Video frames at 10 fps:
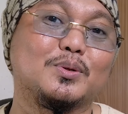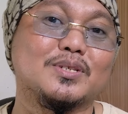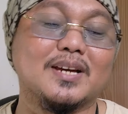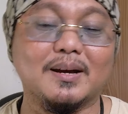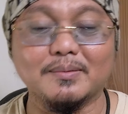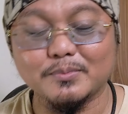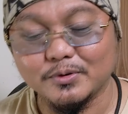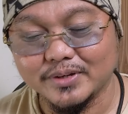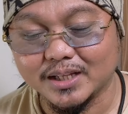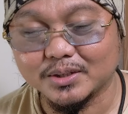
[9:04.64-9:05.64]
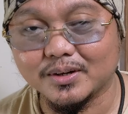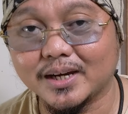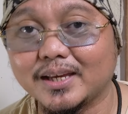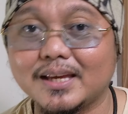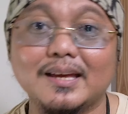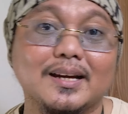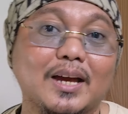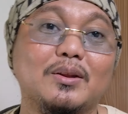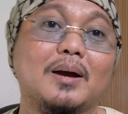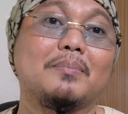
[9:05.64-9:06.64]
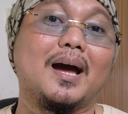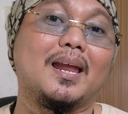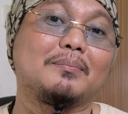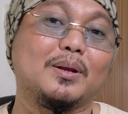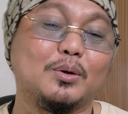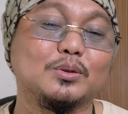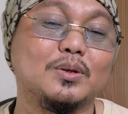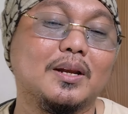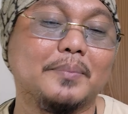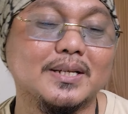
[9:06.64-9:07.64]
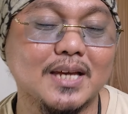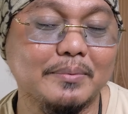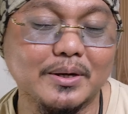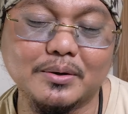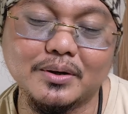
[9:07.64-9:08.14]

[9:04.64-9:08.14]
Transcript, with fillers: tungkol sa movie na to ay kayo na ang bahalang manood tulad ng pagkasabi